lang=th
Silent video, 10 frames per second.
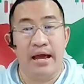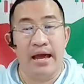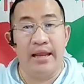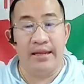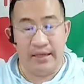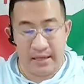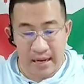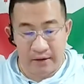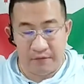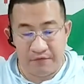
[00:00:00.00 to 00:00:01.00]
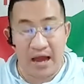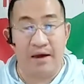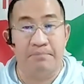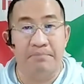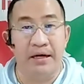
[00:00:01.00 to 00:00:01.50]
ให้เล่นฝั่
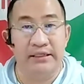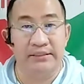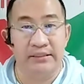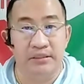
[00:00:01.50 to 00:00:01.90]
งเปิดซื้